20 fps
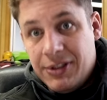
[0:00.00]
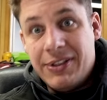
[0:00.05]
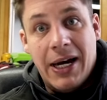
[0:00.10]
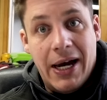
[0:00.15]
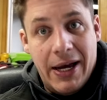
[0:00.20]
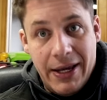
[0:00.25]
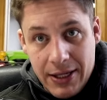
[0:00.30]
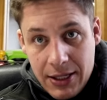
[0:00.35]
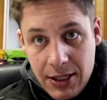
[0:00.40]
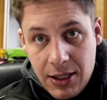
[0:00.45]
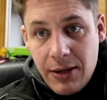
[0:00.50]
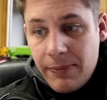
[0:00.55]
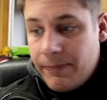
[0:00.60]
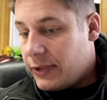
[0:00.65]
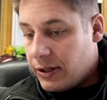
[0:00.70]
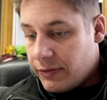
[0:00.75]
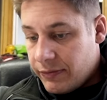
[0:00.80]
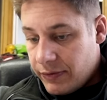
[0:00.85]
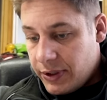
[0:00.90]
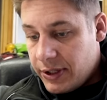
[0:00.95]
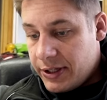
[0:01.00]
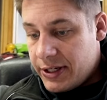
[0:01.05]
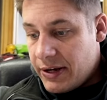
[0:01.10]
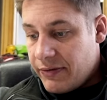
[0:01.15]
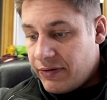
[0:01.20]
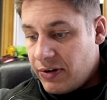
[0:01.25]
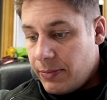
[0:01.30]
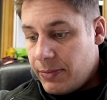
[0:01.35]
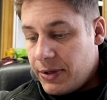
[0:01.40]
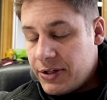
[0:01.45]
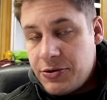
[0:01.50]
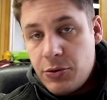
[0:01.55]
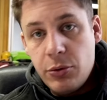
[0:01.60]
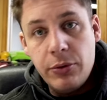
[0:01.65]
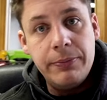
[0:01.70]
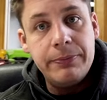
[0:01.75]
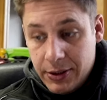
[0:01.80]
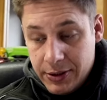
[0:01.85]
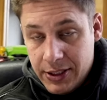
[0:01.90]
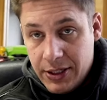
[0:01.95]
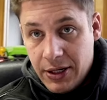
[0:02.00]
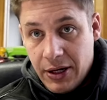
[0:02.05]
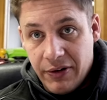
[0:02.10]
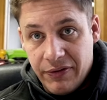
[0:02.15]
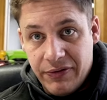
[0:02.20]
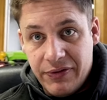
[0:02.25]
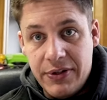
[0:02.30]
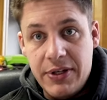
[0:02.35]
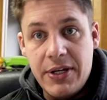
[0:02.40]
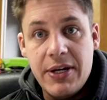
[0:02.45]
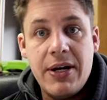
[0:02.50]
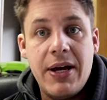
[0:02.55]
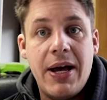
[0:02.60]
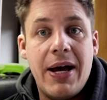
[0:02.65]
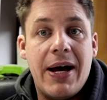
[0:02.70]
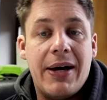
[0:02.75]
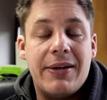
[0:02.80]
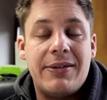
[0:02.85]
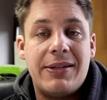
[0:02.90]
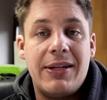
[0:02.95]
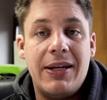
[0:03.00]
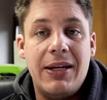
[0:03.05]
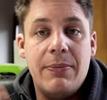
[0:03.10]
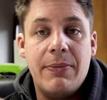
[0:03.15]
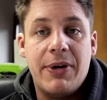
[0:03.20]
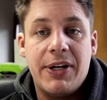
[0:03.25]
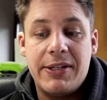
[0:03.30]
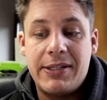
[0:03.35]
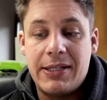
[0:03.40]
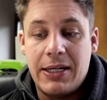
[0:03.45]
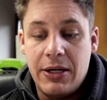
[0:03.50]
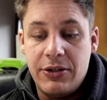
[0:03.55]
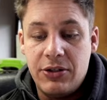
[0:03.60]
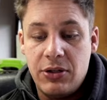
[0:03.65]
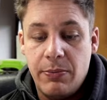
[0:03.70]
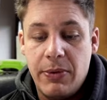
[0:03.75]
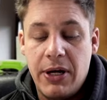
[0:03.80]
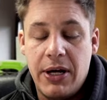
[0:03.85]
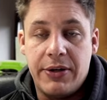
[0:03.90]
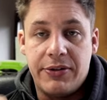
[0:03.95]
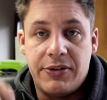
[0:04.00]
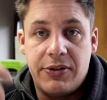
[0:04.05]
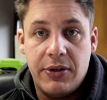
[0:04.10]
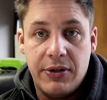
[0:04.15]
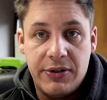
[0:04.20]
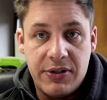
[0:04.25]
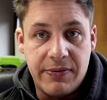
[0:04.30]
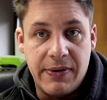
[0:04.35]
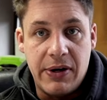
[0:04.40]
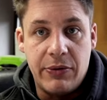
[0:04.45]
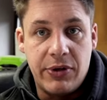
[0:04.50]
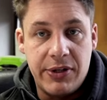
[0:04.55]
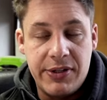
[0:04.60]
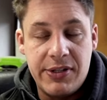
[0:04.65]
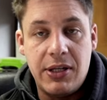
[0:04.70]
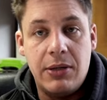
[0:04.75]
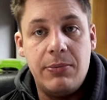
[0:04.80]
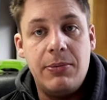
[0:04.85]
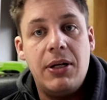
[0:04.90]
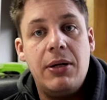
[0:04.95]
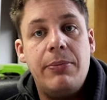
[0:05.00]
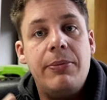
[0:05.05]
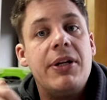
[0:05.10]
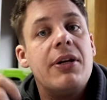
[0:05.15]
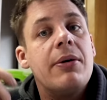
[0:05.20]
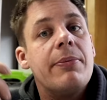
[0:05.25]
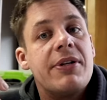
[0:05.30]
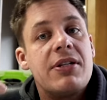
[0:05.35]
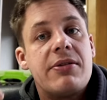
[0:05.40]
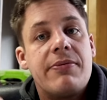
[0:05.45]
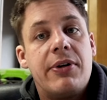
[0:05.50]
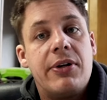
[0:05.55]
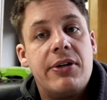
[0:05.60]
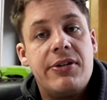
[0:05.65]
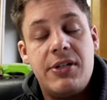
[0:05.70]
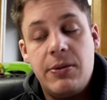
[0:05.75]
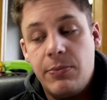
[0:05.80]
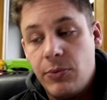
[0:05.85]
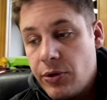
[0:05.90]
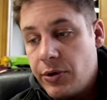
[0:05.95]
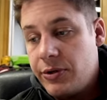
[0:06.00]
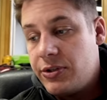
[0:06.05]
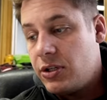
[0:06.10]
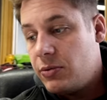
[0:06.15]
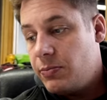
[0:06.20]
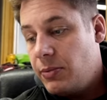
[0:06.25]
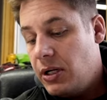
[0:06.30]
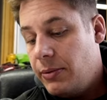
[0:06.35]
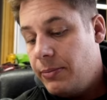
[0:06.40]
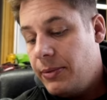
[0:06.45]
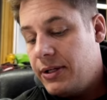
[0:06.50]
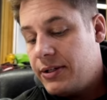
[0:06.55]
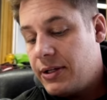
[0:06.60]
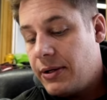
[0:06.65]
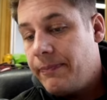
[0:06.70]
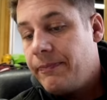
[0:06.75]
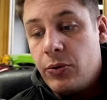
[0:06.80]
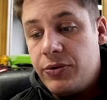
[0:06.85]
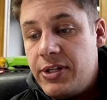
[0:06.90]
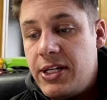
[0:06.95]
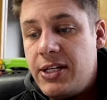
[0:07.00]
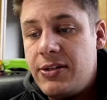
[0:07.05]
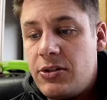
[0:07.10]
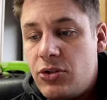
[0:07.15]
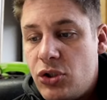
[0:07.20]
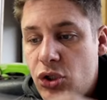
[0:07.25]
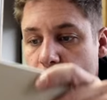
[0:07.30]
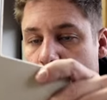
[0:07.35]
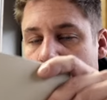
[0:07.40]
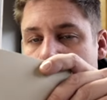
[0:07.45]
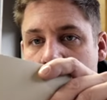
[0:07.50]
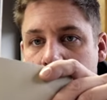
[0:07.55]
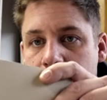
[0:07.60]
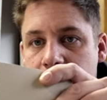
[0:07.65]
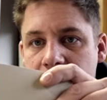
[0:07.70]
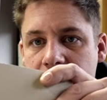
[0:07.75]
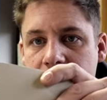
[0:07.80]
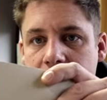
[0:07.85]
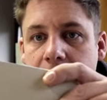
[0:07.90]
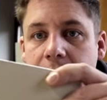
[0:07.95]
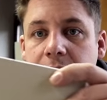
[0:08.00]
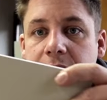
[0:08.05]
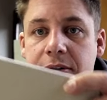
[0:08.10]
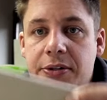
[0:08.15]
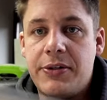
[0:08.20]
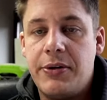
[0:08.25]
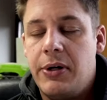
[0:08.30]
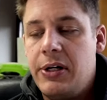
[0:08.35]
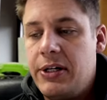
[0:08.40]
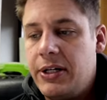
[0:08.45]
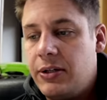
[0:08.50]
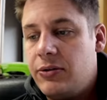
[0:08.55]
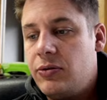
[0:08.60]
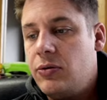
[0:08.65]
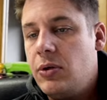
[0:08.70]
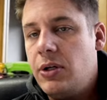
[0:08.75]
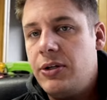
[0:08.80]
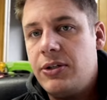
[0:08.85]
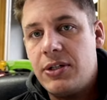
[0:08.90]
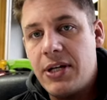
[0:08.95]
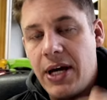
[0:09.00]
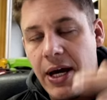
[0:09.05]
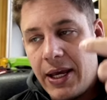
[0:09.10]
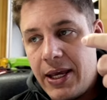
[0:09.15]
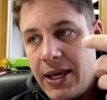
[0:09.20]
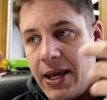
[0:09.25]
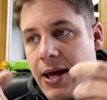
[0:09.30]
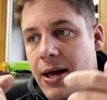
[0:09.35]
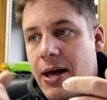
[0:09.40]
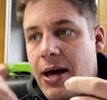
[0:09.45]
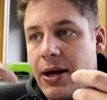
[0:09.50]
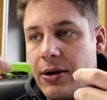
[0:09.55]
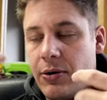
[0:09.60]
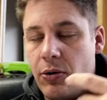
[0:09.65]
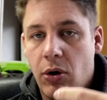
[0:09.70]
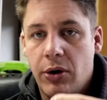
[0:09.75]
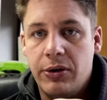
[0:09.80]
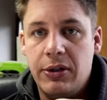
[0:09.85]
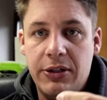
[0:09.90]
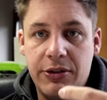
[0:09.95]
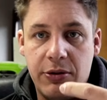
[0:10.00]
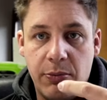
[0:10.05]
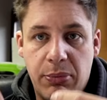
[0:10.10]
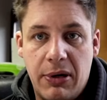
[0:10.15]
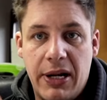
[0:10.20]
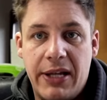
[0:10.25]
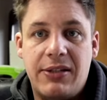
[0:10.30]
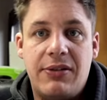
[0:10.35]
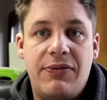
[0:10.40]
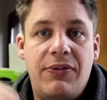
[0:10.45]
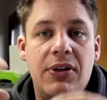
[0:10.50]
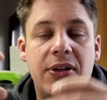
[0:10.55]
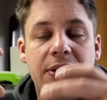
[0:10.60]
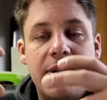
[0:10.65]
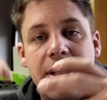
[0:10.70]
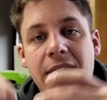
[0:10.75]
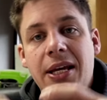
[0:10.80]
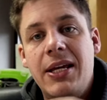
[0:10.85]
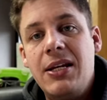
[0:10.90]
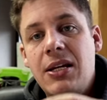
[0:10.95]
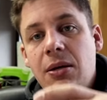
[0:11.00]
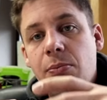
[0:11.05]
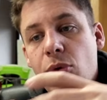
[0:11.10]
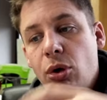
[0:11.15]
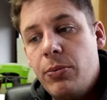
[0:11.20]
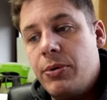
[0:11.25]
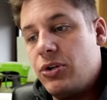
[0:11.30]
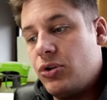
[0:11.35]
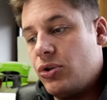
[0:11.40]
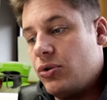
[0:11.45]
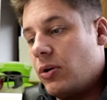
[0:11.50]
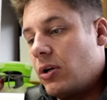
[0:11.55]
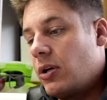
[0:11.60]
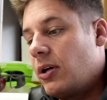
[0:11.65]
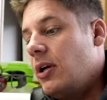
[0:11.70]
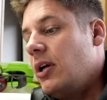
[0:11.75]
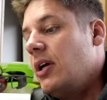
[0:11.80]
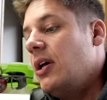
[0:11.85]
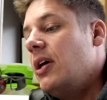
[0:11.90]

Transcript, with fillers: Teil, nennen wir das einfach mal so, DIN A4 hat immer das gleiche Maß, 210 mm x 297 mm. Und dieses Stück Papier soll natürlich nachher einen ordentlichen Platz finden in dem Möbelstück.